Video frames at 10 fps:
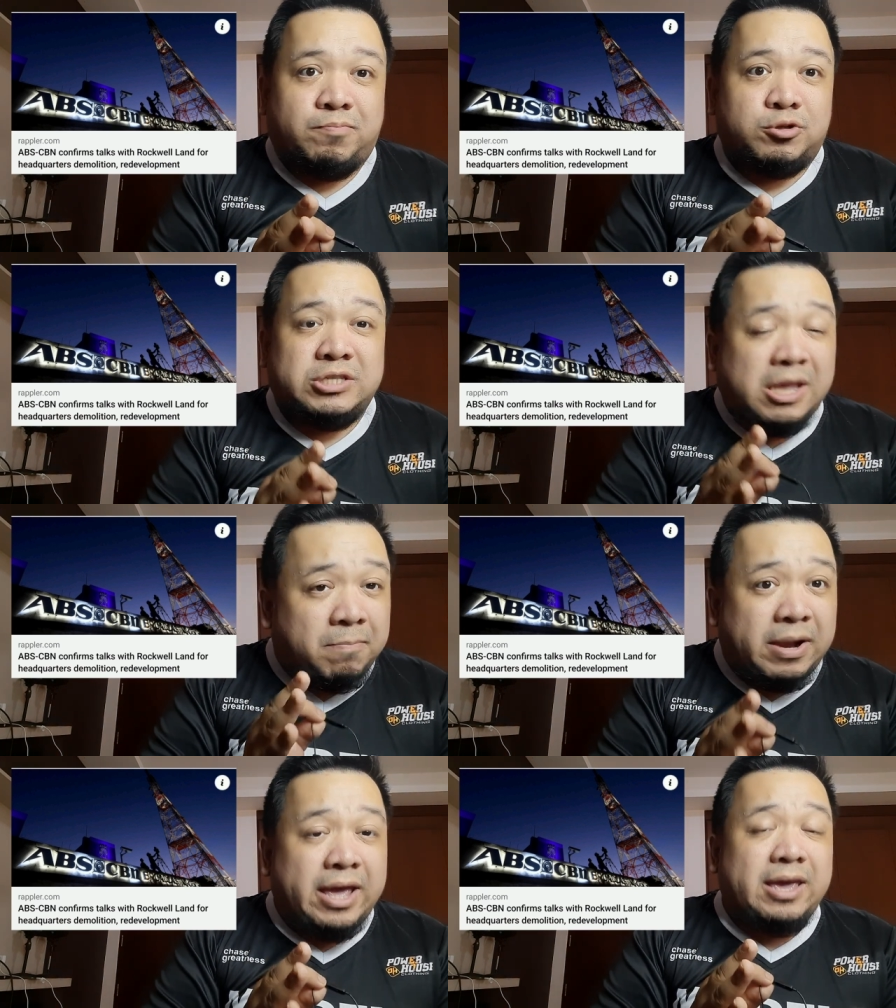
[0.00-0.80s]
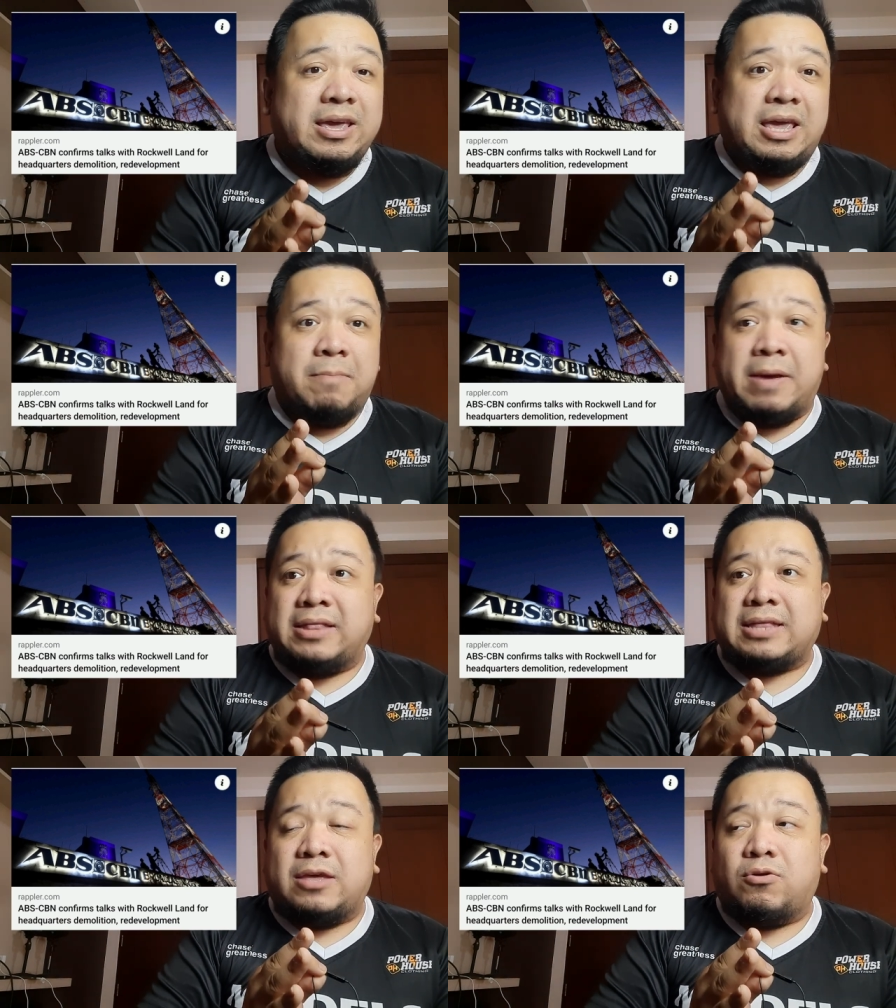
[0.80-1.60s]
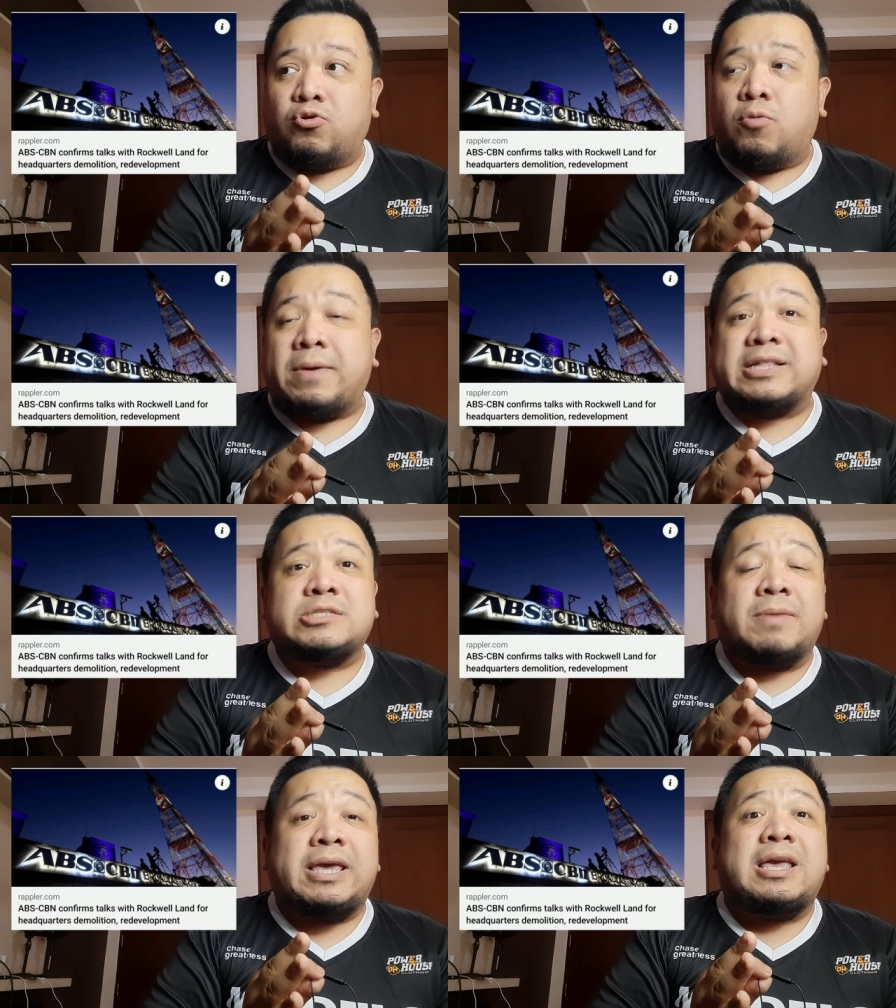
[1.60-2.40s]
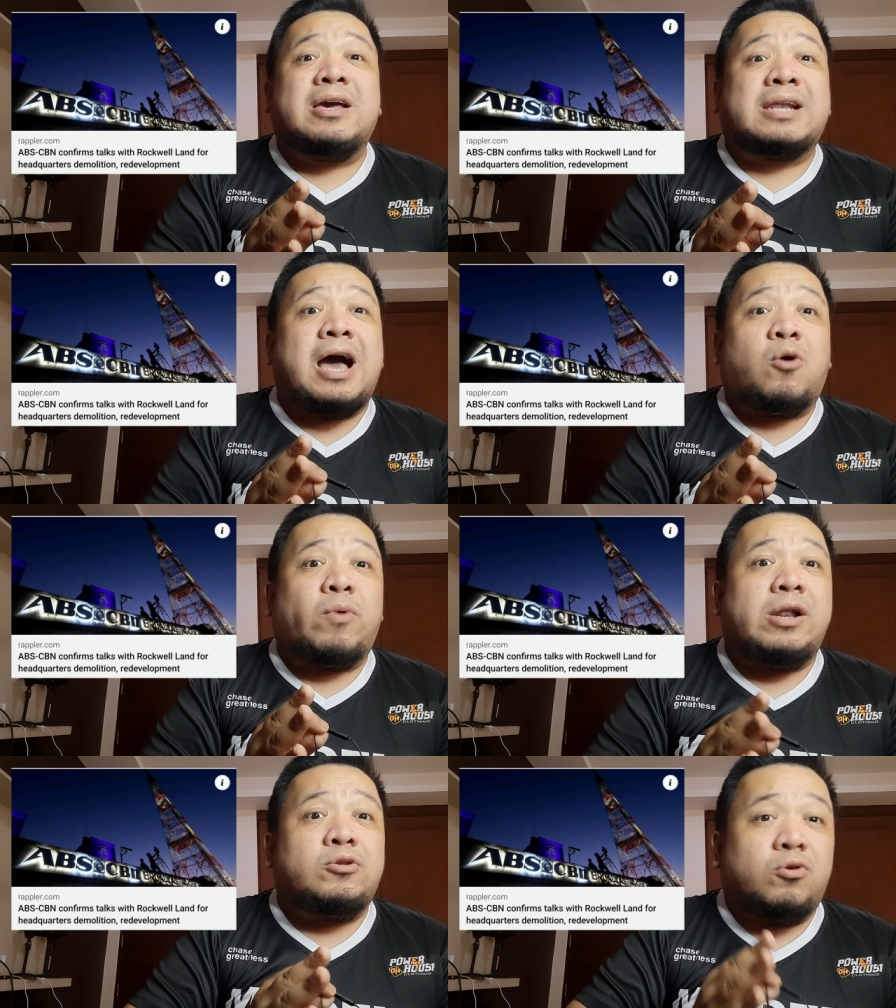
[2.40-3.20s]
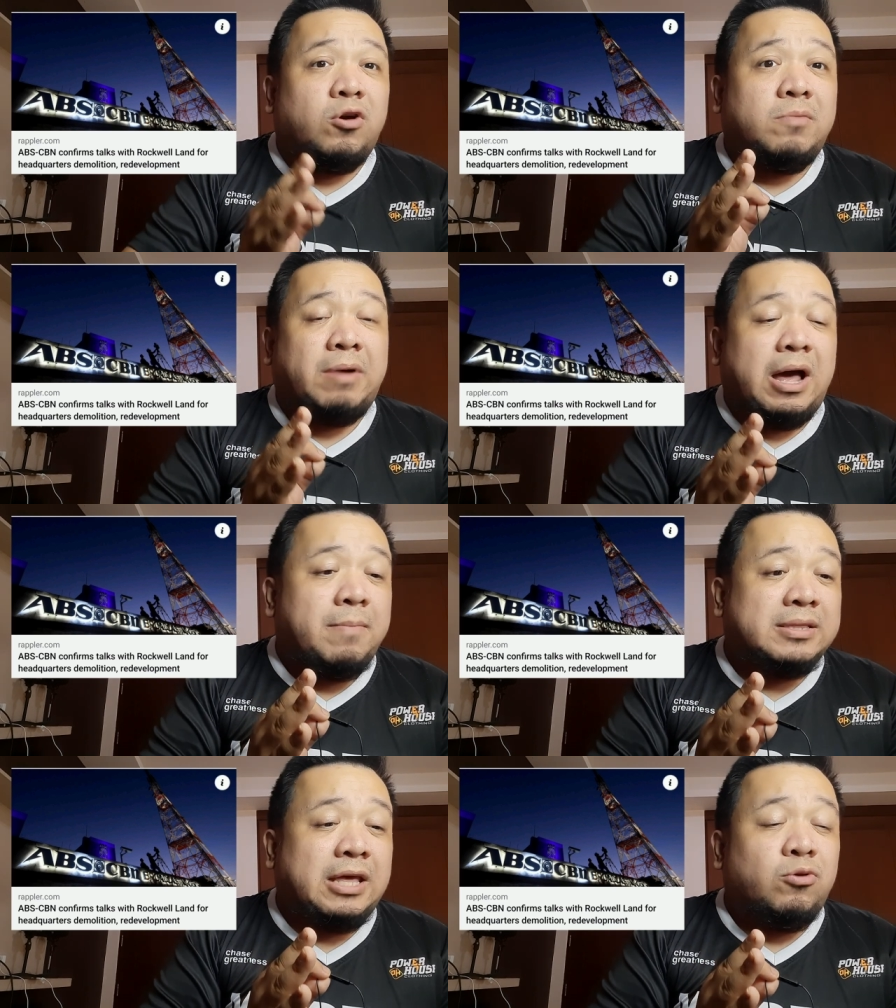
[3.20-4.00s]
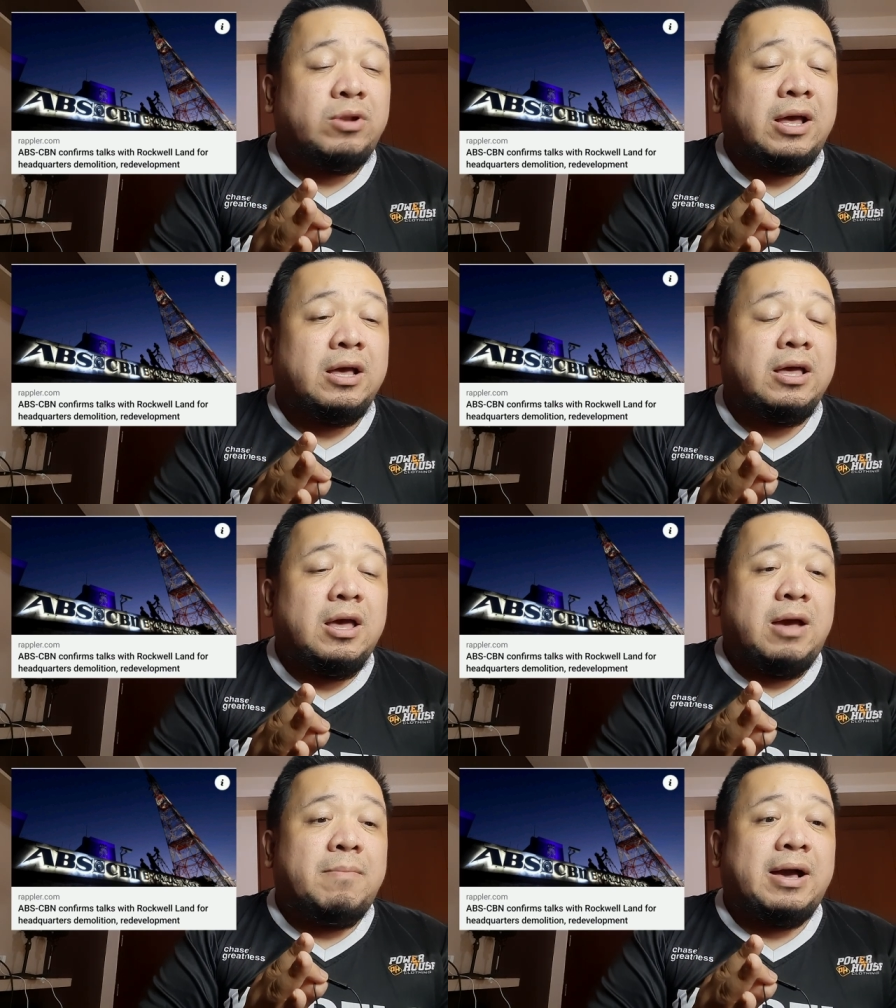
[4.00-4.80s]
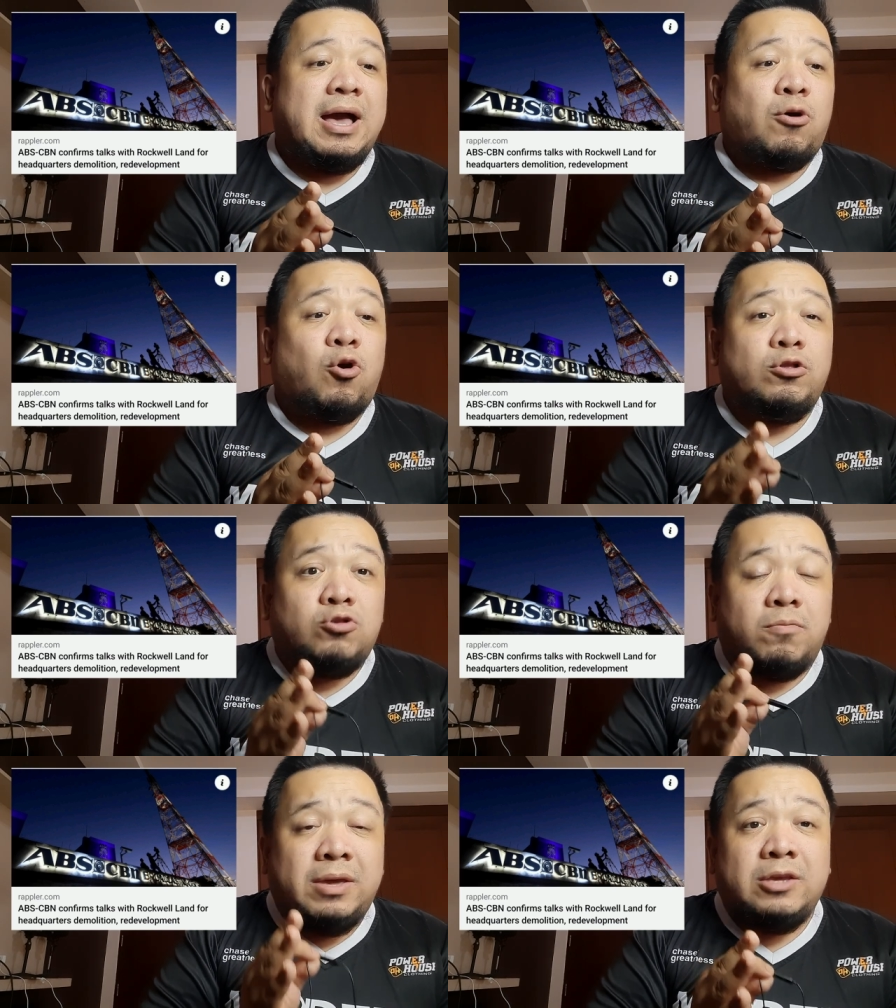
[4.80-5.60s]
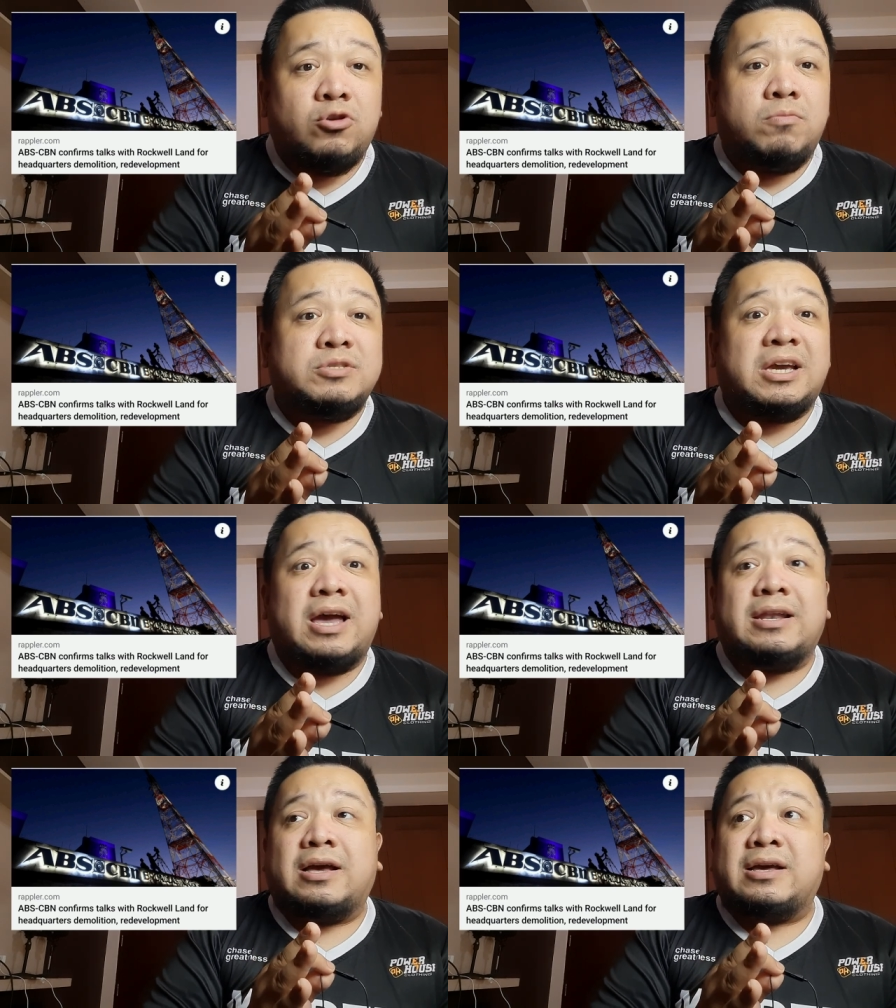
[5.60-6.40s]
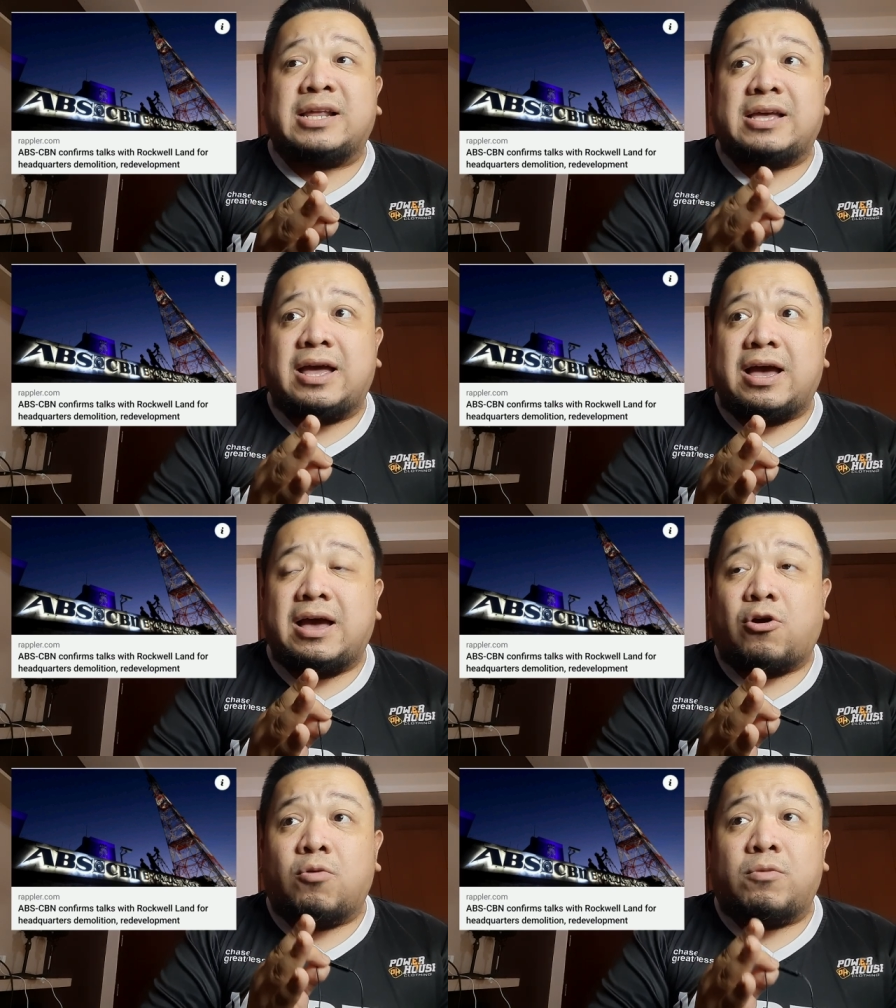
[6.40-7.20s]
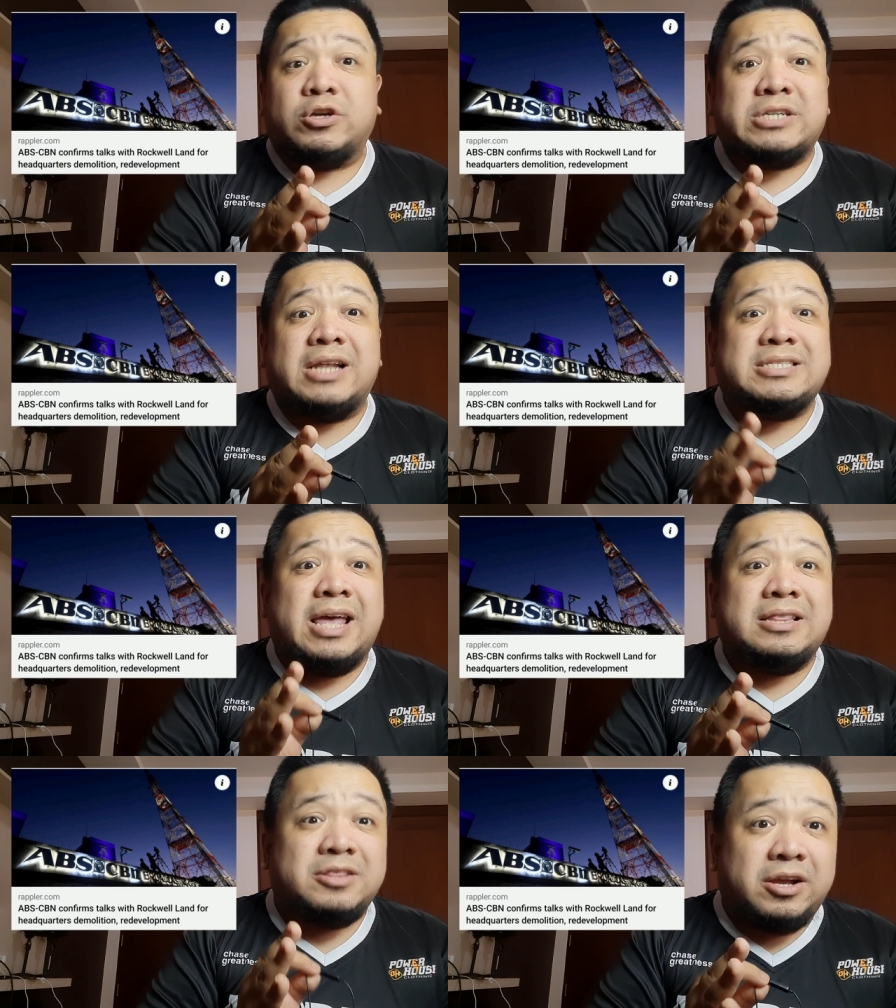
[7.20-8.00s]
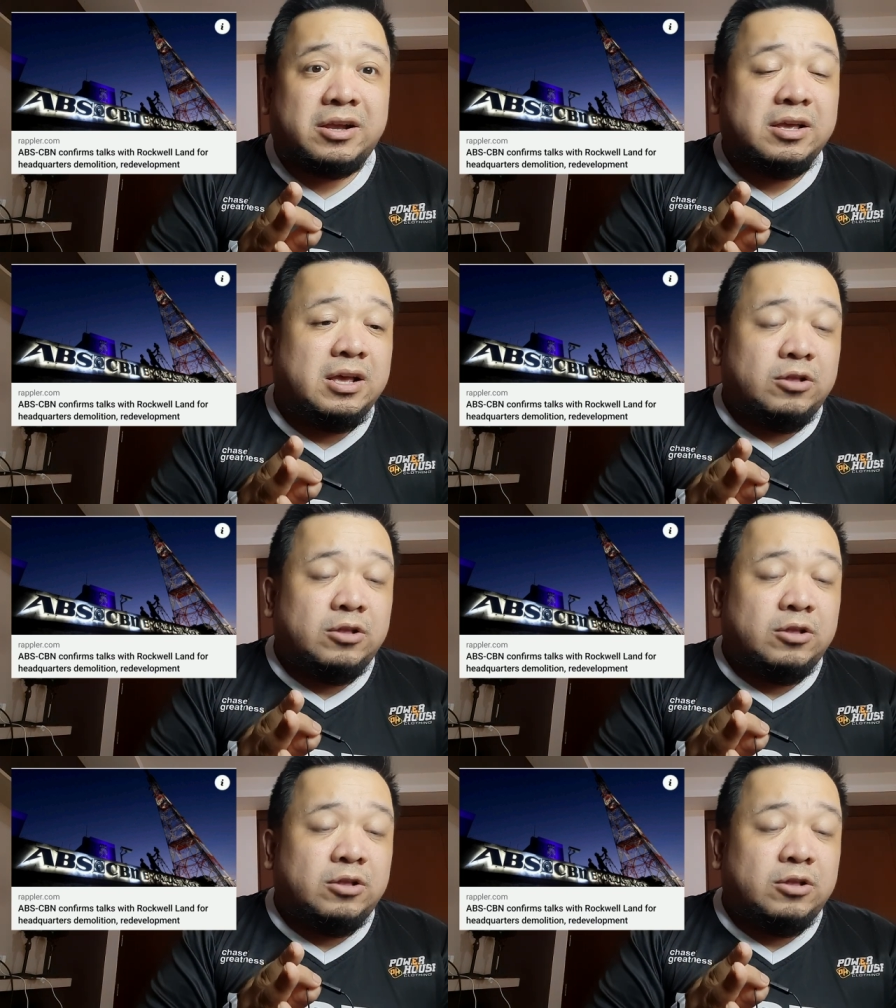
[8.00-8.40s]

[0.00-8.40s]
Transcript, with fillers: posible ibenta yung lupa tapos magiging Rockwell doon, baka magtayo ng mga condominium tsaka ng uh, commercial center.